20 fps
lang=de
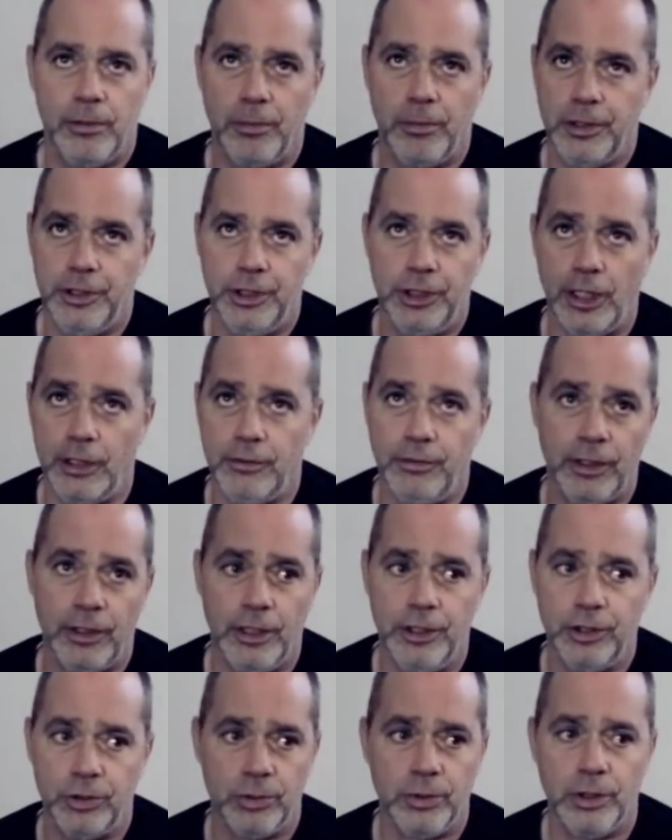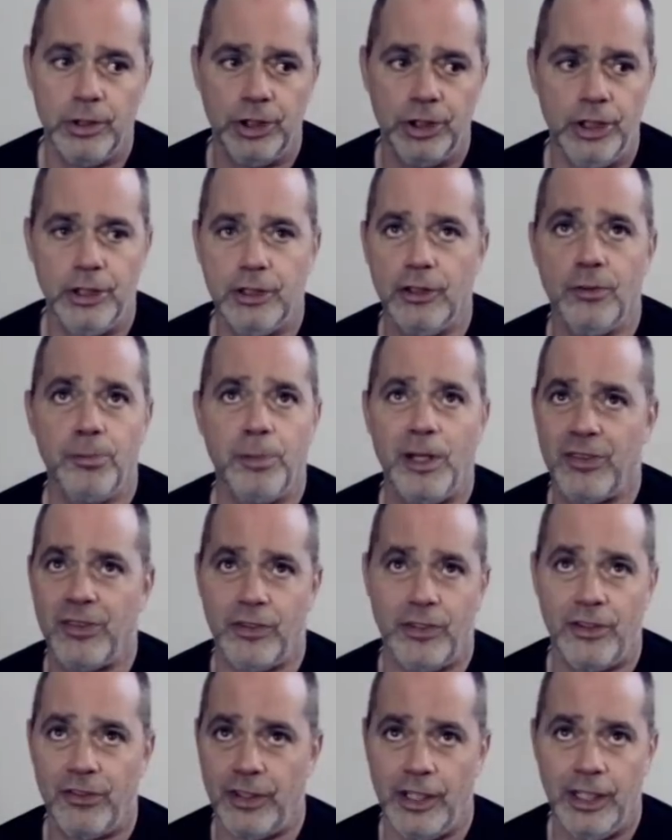wenn man nicht handwerklich ungeschickt ist,
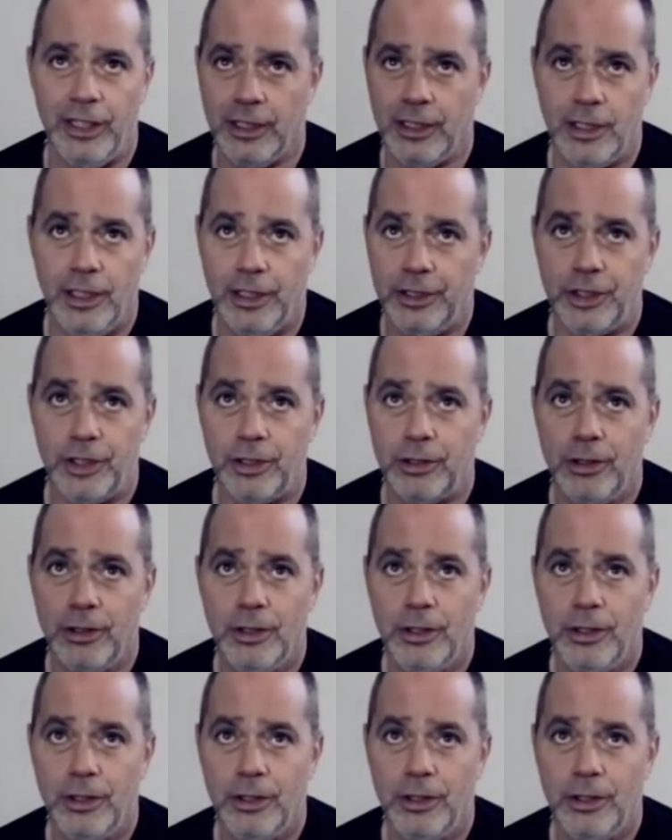passt das eigentlich.